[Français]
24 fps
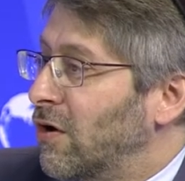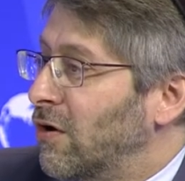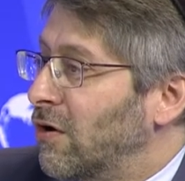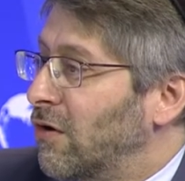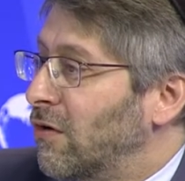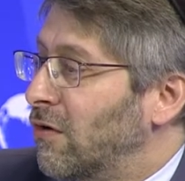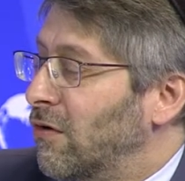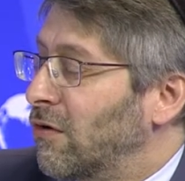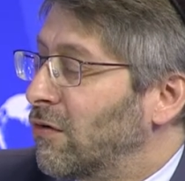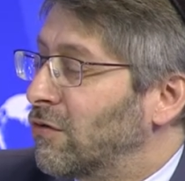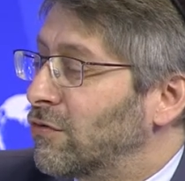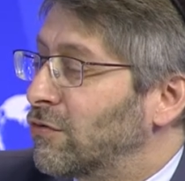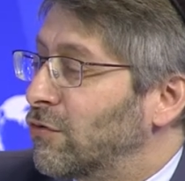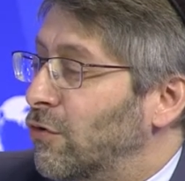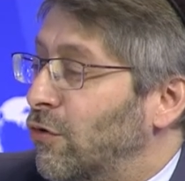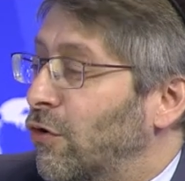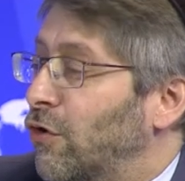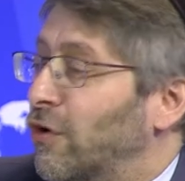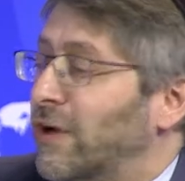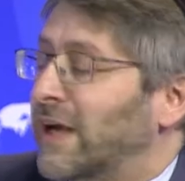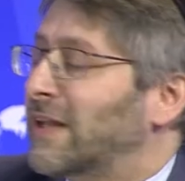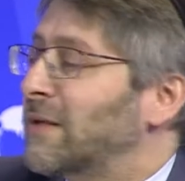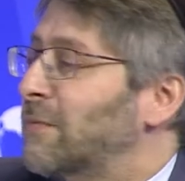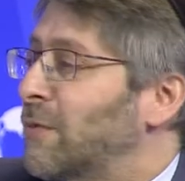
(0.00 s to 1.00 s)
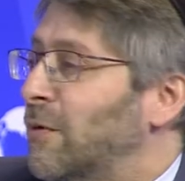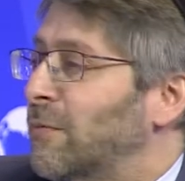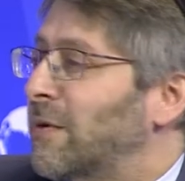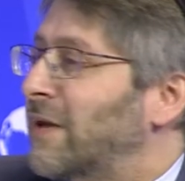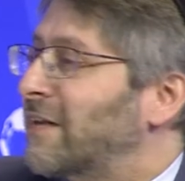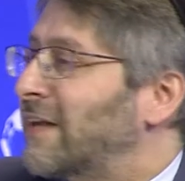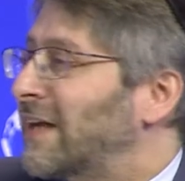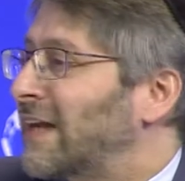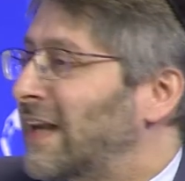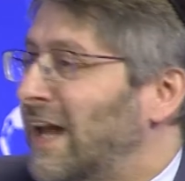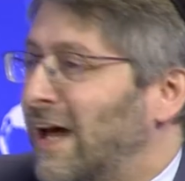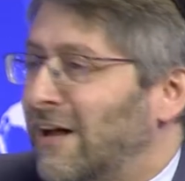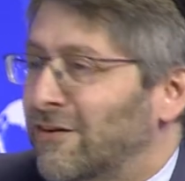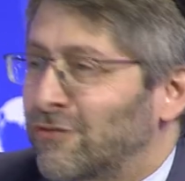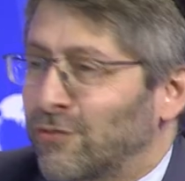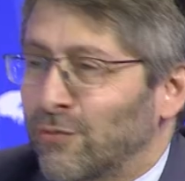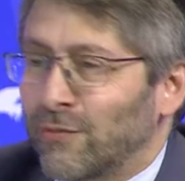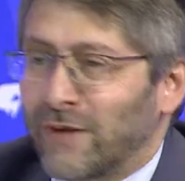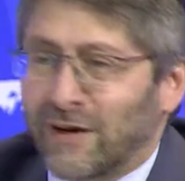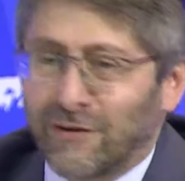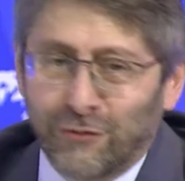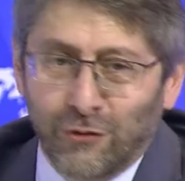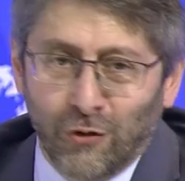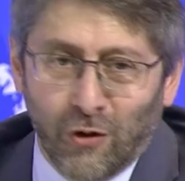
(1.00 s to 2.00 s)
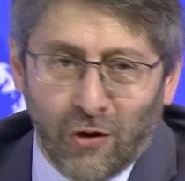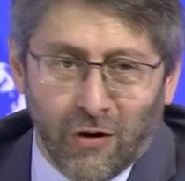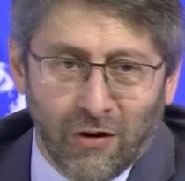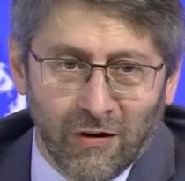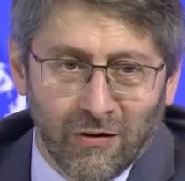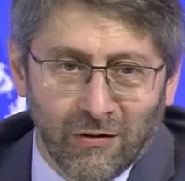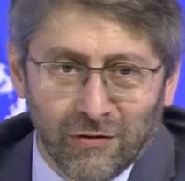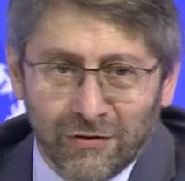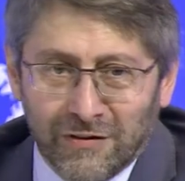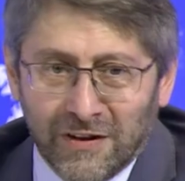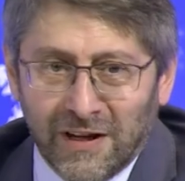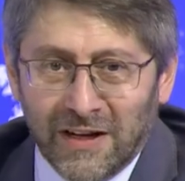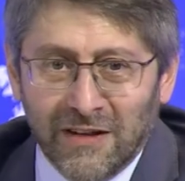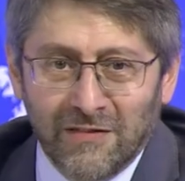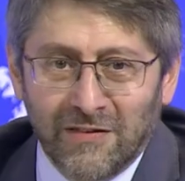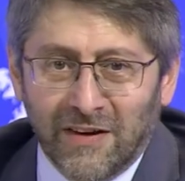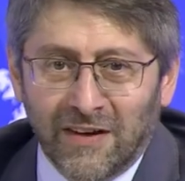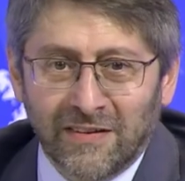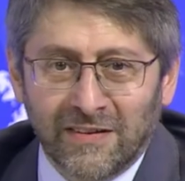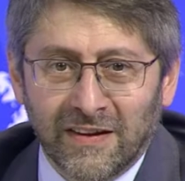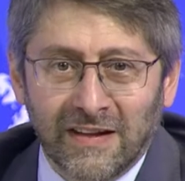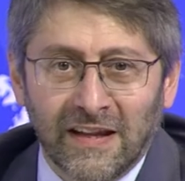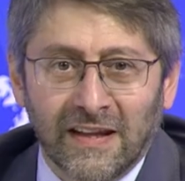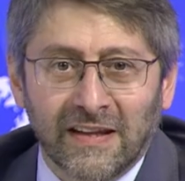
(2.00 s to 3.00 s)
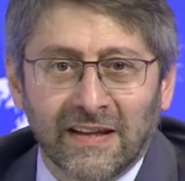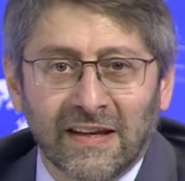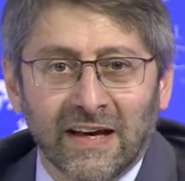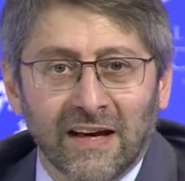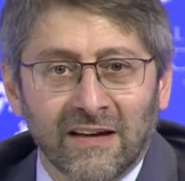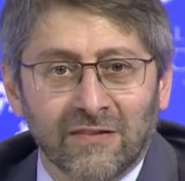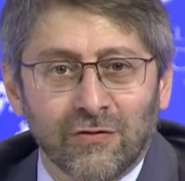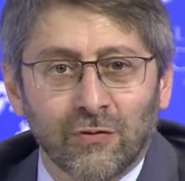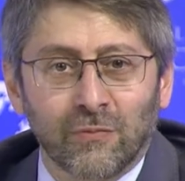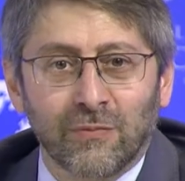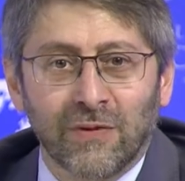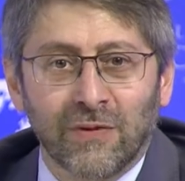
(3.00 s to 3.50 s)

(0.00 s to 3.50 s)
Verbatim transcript: euh, regardez par la déclaration de Balfour, c'est l'anniversaire de la déclaration de